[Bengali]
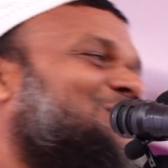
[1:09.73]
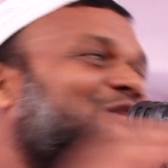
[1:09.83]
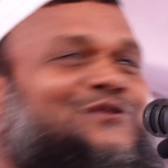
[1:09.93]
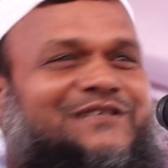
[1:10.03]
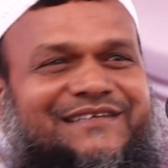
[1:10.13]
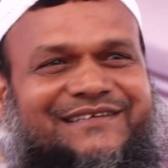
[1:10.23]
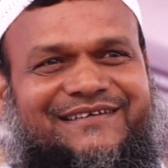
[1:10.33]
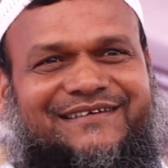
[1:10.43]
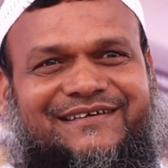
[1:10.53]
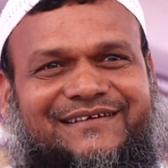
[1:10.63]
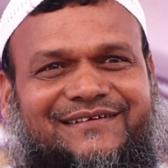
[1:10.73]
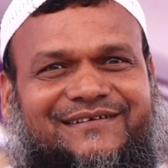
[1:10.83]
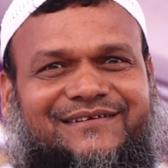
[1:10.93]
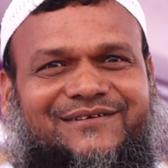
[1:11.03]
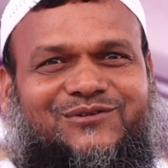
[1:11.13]
পদ্ধতি
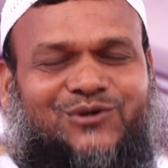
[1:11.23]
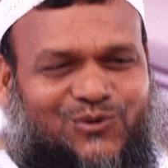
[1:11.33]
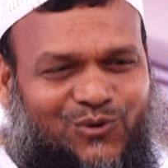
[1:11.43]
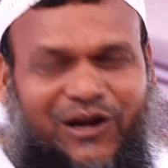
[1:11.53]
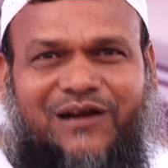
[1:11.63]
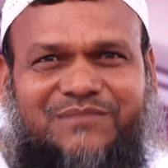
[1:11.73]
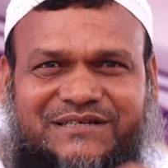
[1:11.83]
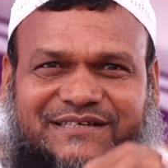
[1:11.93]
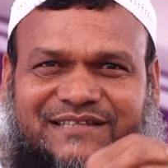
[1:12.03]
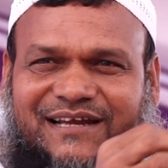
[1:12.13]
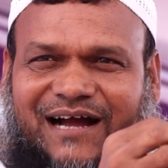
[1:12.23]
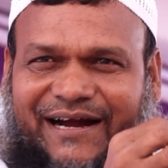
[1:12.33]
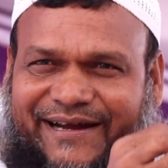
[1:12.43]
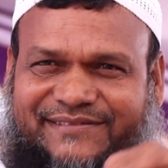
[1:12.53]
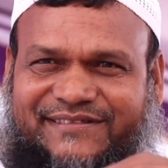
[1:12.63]
তো কোরআন মাজিদের
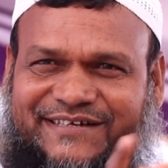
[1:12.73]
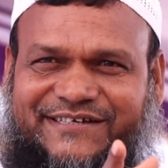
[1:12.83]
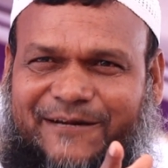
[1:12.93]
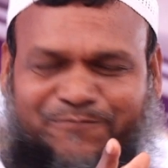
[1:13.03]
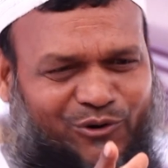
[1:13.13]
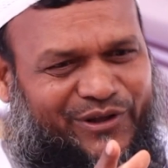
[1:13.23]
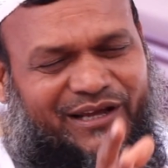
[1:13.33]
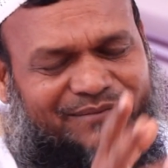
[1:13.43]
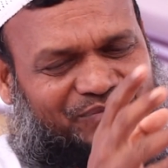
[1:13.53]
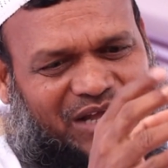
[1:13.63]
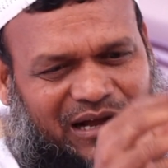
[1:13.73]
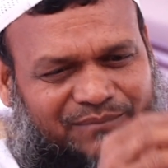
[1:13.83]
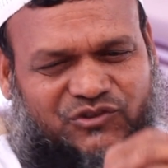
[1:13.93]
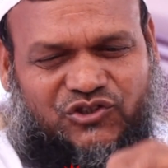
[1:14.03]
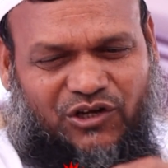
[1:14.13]
আয়াত তিনটা পড়ে
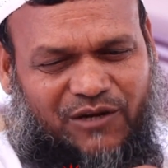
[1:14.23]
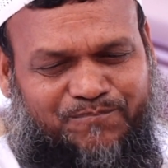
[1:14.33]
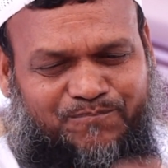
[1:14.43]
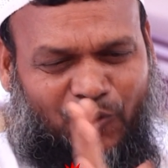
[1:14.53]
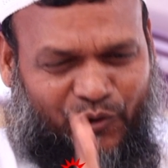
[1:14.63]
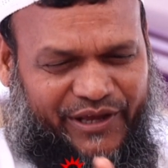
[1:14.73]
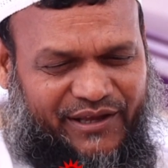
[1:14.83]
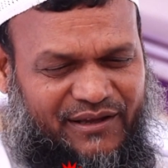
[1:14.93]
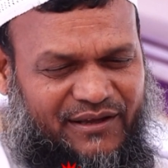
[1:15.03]
হামসলা পড়ে